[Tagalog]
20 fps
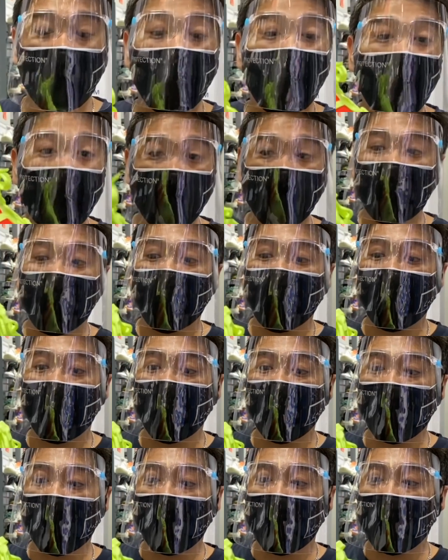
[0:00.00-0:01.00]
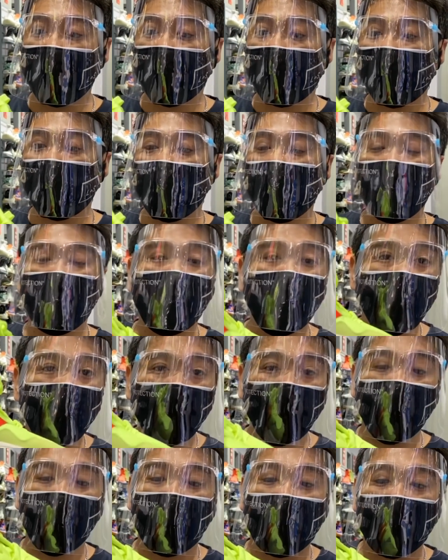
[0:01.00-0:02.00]
1650 na lang, lang to
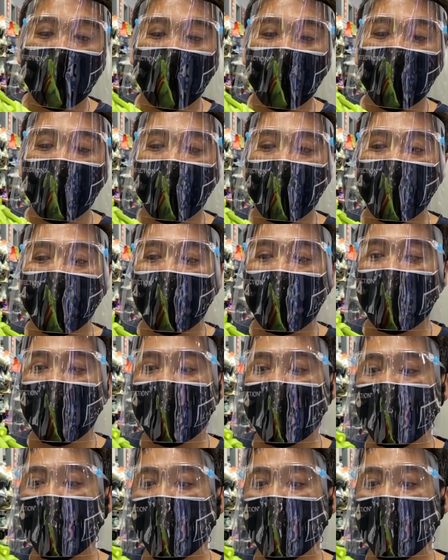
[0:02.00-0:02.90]
yung 96 guys